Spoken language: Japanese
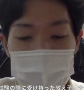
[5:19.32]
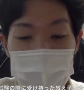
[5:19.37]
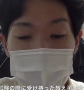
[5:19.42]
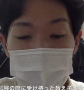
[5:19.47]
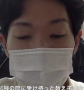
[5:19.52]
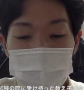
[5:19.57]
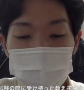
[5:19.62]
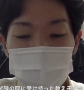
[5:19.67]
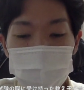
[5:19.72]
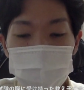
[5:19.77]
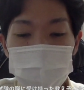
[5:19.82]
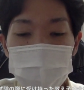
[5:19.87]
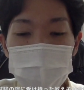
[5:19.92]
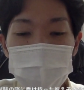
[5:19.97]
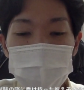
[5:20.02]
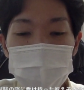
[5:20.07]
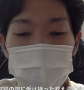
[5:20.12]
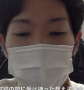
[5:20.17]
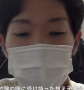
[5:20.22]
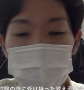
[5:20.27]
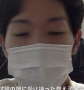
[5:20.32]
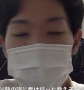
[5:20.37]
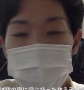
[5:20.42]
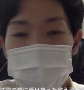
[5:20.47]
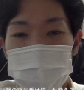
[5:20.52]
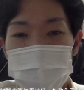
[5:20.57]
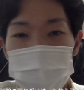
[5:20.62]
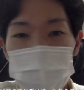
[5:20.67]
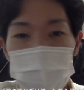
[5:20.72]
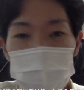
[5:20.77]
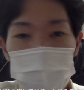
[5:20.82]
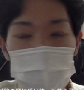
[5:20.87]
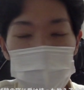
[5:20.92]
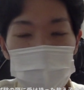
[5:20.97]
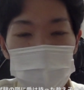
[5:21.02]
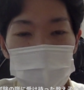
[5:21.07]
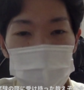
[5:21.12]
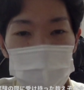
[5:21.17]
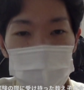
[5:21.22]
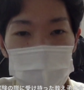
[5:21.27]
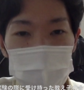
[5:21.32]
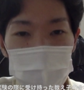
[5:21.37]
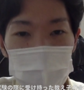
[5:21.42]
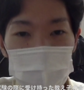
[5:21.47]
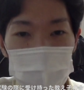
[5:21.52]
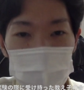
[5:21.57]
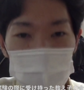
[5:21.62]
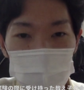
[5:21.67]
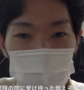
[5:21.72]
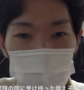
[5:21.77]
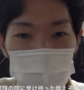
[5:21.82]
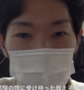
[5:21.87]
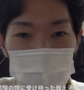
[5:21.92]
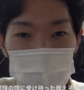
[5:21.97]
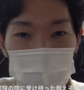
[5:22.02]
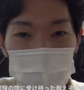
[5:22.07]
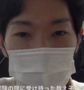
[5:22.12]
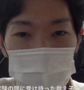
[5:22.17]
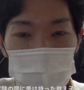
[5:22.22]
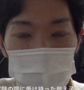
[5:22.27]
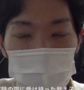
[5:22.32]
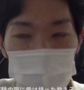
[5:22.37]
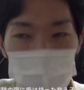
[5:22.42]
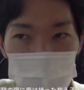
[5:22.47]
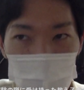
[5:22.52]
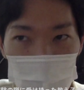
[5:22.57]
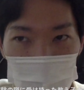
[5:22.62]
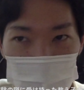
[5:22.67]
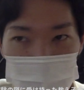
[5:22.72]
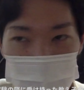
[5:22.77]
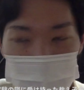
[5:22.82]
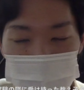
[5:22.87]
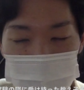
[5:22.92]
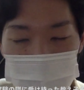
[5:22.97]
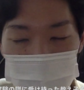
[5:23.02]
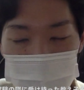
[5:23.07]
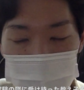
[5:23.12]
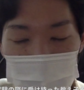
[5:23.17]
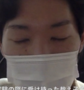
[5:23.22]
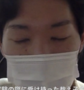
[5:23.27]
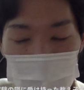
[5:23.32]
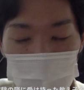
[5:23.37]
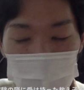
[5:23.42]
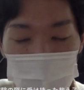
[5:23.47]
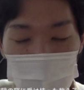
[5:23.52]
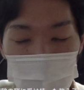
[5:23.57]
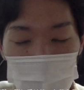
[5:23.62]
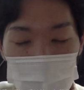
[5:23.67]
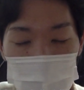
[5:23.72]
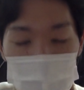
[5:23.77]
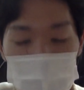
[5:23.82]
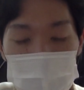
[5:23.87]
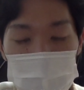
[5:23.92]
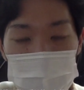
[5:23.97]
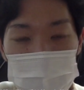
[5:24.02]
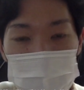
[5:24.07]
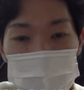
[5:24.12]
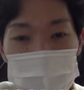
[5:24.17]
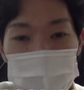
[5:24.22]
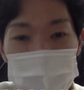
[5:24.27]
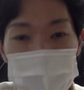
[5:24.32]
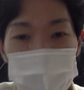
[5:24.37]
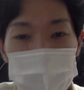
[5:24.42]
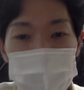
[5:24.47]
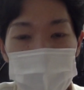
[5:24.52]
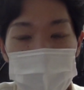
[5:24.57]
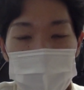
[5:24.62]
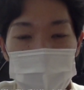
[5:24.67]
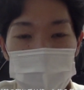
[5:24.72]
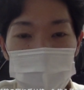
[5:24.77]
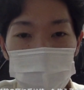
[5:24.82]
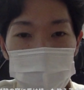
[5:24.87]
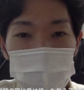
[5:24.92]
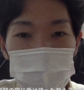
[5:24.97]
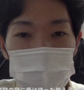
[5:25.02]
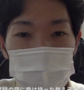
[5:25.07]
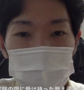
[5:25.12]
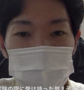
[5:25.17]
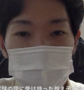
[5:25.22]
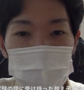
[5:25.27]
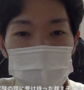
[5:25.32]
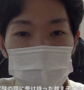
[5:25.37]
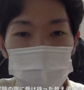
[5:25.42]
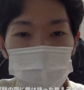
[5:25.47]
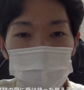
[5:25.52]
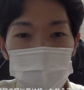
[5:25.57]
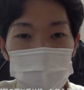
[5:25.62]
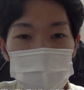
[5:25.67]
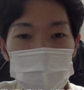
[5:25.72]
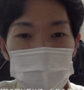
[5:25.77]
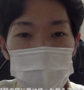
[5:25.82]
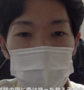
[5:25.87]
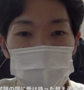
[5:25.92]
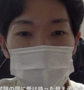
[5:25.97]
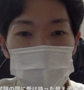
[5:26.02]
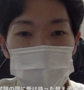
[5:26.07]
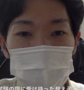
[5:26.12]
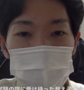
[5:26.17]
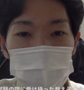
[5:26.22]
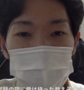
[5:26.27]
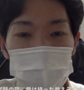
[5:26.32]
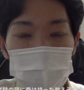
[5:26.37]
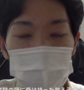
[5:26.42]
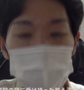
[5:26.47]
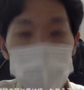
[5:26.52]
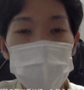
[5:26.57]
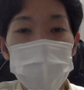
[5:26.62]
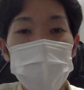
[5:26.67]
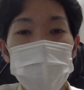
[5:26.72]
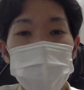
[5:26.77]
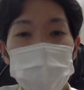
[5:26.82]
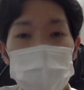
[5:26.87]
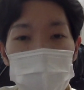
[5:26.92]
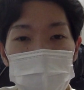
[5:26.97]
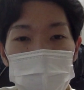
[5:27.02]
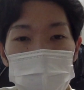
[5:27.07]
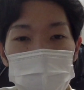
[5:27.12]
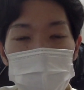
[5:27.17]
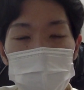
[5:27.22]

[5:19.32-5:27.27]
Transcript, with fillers: その期間にきっちりやれる人間かどうかっていうのと、あと模試の点数がどれぐらい上げられるか。